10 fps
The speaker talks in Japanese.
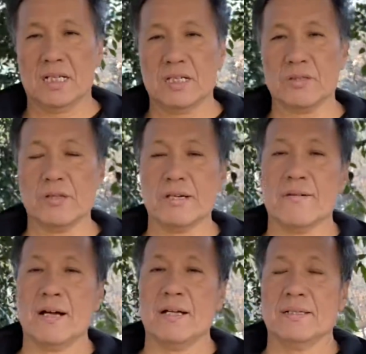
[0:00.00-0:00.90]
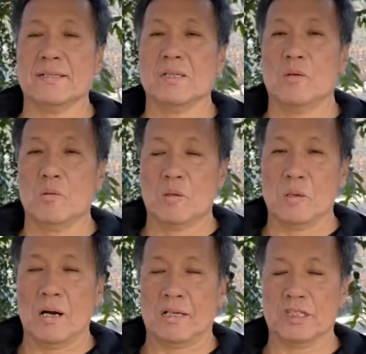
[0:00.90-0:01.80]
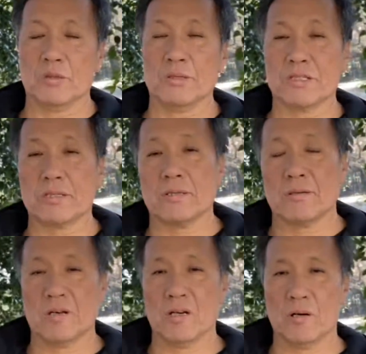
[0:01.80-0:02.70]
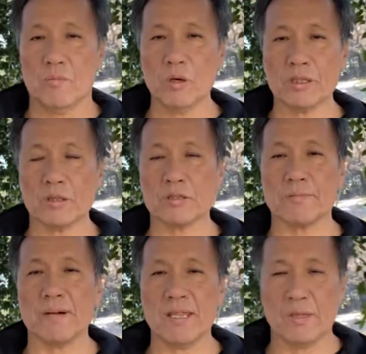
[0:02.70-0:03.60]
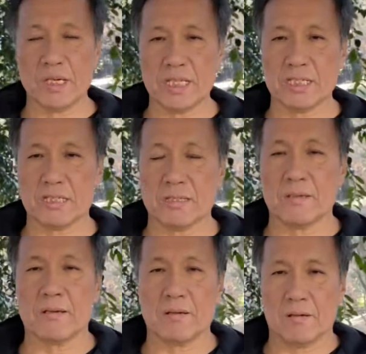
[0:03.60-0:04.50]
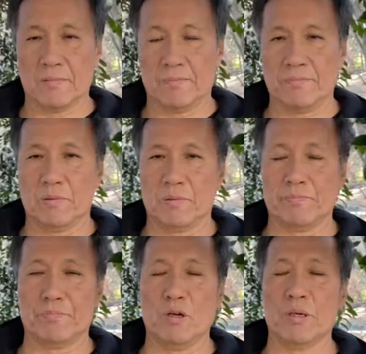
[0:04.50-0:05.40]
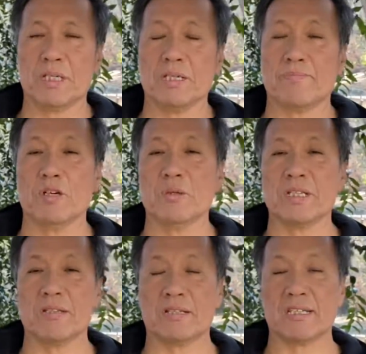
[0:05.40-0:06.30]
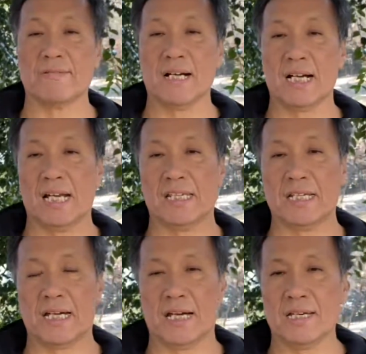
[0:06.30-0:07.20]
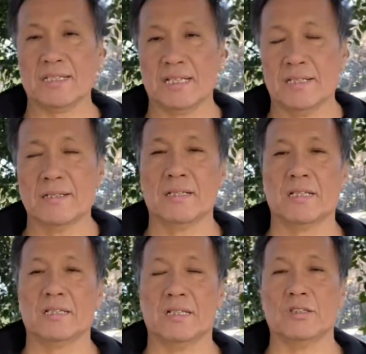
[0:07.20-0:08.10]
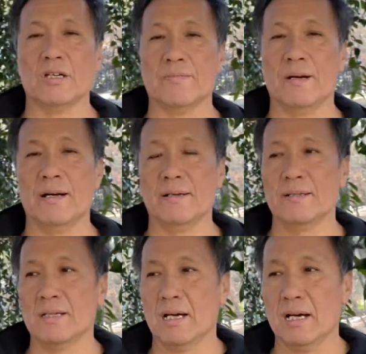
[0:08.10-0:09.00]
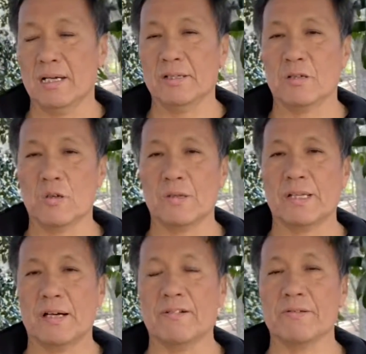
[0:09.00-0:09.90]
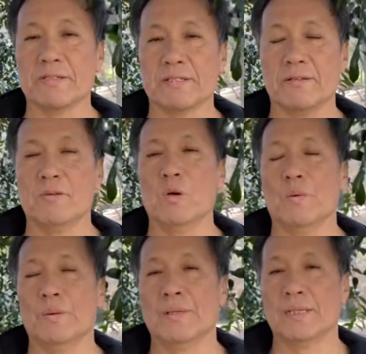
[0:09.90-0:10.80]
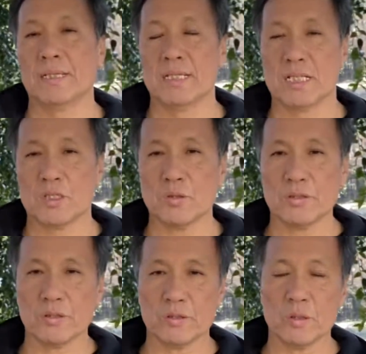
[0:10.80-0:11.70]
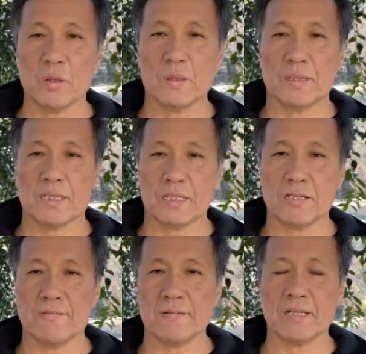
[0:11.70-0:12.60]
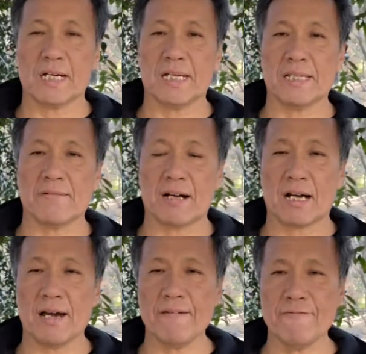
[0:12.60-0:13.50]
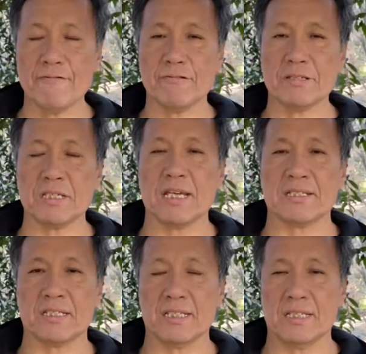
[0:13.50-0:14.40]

それはあ一つもう一つ万の一病気病者の気は体に入って例えばあのコロナウイルスでもそうすると自分の体は回復しやすい。